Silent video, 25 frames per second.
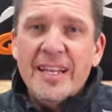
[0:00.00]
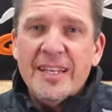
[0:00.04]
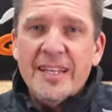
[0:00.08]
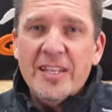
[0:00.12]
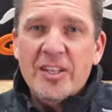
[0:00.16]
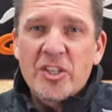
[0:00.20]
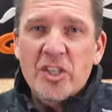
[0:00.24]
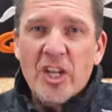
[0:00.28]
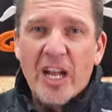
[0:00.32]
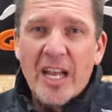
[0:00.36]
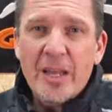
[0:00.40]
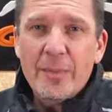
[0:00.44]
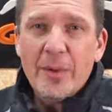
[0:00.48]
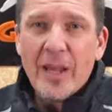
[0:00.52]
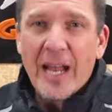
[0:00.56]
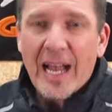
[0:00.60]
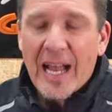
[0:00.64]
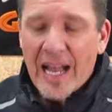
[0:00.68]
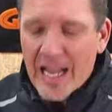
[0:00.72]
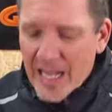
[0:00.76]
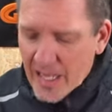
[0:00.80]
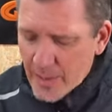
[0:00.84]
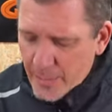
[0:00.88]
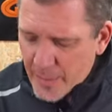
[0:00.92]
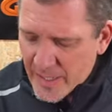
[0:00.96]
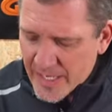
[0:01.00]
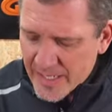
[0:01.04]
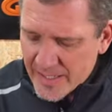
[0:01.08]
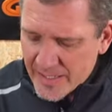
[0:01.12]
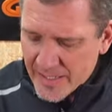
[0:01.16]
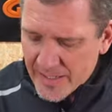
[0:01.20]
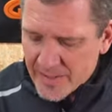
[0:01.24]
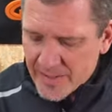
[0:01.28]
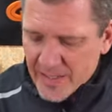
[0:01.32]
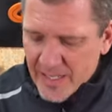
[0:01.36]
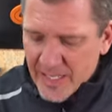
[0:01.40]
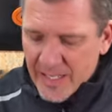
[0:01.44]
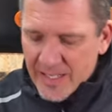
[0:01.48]
Die Scheibe
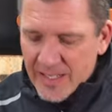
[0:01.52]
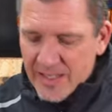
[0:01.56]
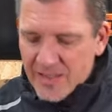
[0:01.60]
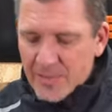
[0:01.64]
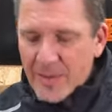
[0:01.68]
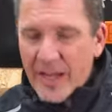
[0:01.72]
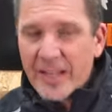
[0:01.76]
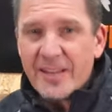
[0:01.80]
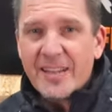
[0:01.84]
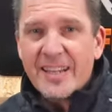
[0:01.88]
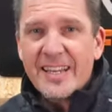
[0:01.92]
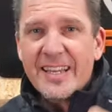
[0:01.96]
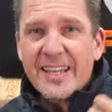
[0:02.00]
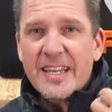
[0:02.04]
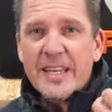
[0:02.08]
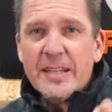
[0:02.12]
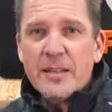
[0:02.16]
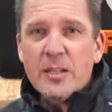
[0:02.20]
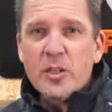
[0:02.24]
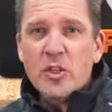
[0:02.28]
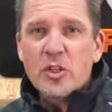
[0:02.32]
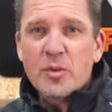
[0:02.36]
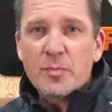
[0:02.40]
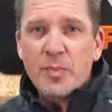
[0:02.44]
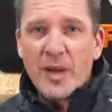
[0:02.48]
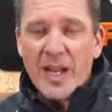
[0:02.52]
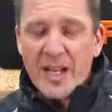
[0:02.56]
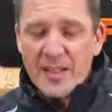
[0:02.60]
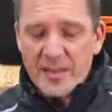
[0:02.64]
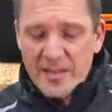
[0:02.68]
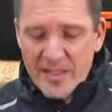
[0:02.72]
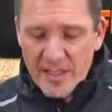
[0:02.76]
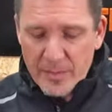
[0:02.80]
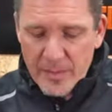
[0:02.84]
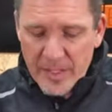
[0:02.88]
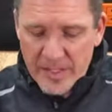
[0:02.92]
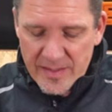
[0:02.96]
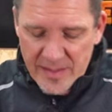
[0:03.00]
arbeitet, es macht richtig Spaß
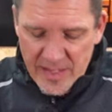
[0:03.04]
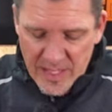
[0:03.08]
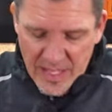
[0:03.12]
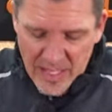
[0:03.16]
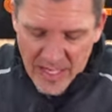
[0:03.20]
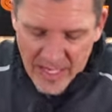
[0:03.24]
damit.